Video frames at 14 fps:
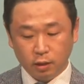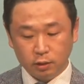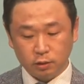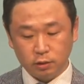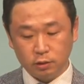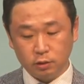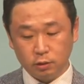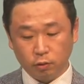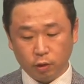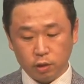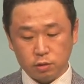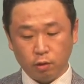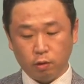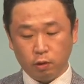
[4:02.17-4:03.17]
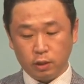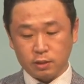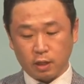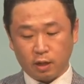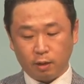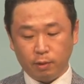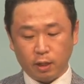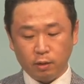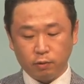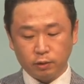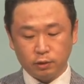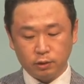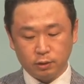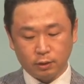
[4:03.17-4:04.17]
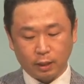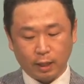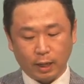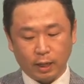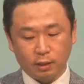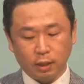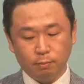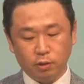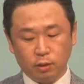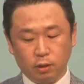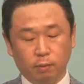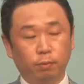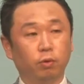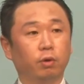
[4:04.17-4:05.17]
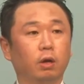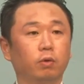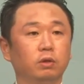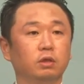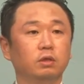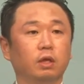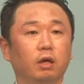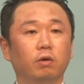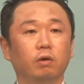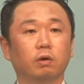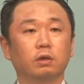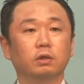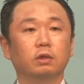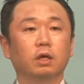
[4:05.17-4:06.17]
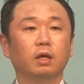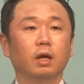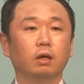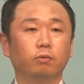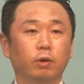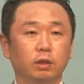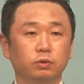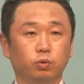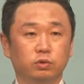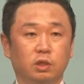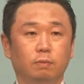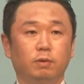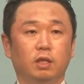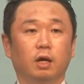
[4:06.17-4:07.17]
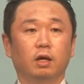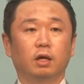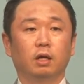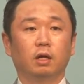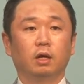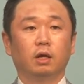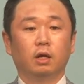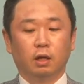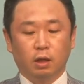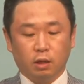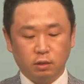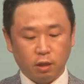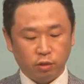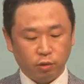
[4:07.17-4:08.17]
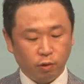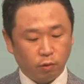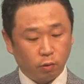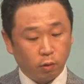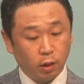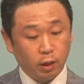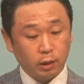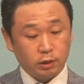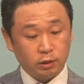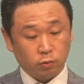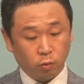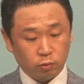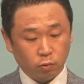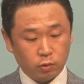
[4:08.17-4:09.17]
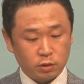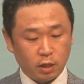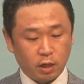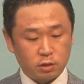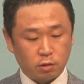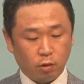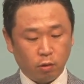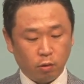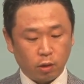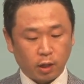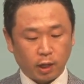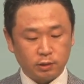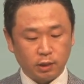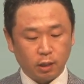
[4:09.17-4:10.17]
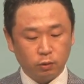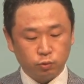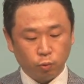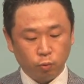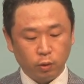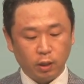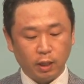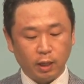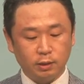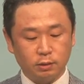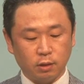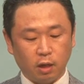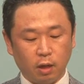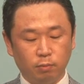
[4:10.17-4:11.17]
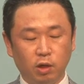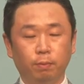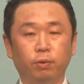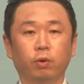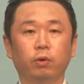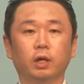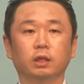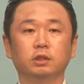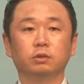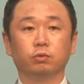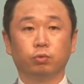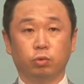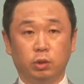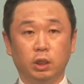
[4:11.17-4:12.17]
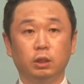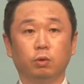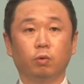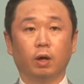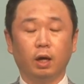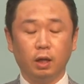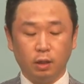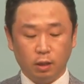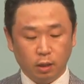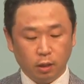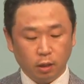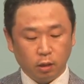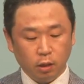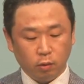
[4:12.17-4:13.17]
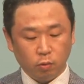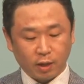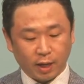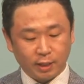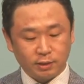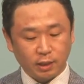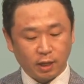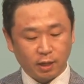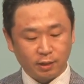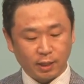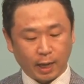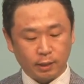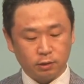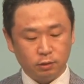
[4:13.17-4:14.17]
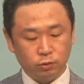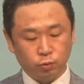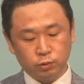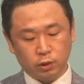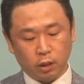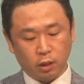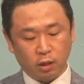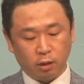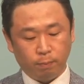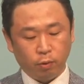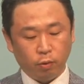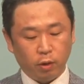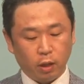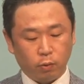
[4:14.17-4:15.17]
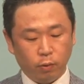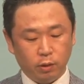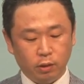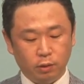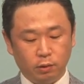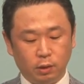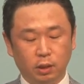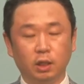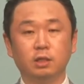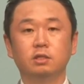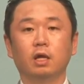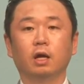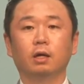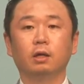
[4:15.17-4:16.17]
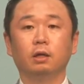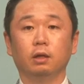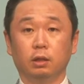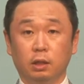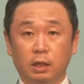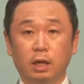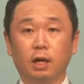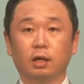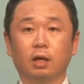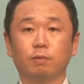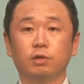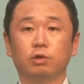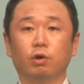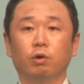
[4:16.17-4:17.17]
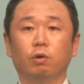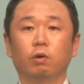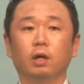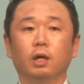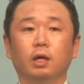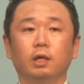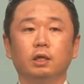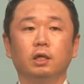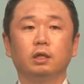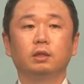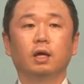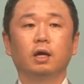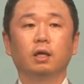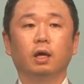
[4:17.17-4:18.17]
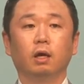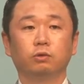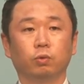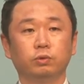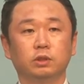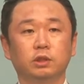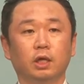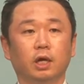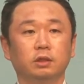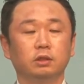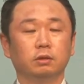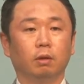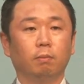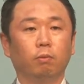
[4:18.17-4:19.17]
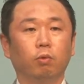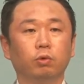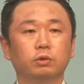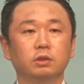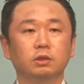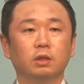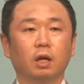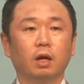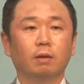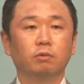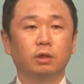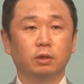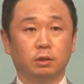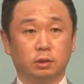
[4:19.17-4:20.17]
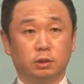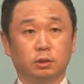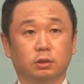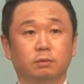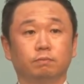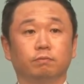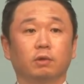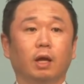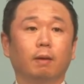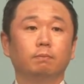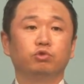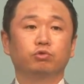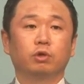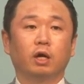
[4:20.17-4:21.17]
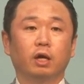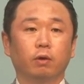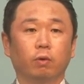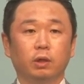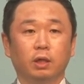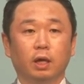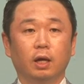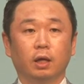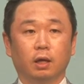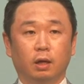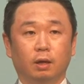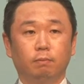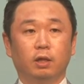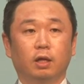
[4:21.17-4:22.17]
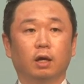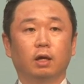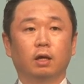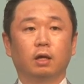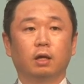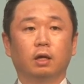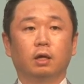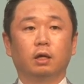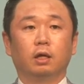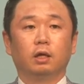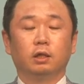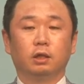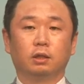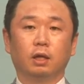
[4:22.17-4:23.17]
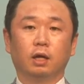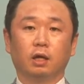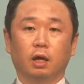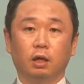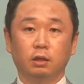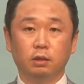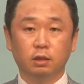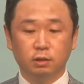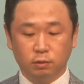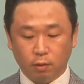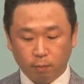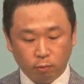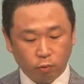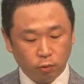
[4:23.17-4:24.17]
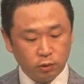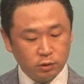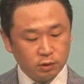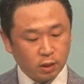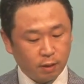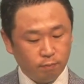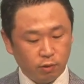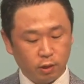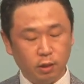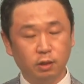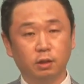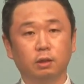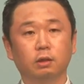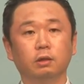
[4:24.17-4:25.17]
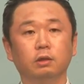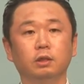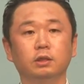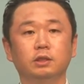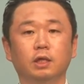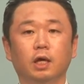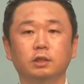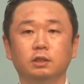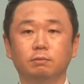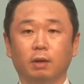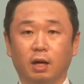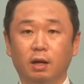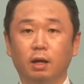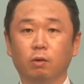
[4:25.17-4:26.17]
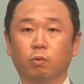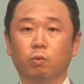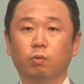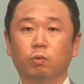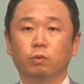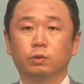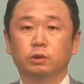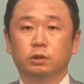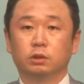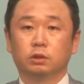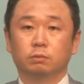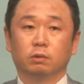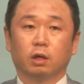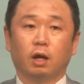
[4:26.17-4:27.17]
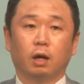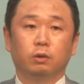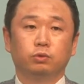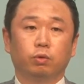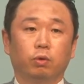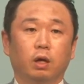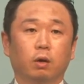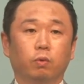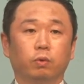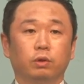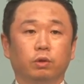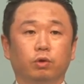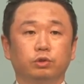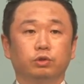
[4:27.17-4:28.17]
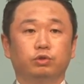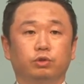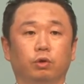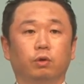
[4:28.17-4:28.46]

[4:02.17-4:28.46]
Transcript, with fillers: 즉 여기서 이 사람이라는 것은 아담을 표현하고 있는데요. 흙이라고 하는 존재입니다. 그래서 그 공동체에서 가장 존귀한 사람을 표현하는 귀인과 그리고 가장 낮은 존재를 표현하고 있는 인생을 이야기하면서 이 땅에 존재하는 모든 사람을 지금 함축하여 이야기를 합니다. 이 땅에 있는 모든 사람들을 의지하지 말라고 지금 강조를 하고 있는 것이죠.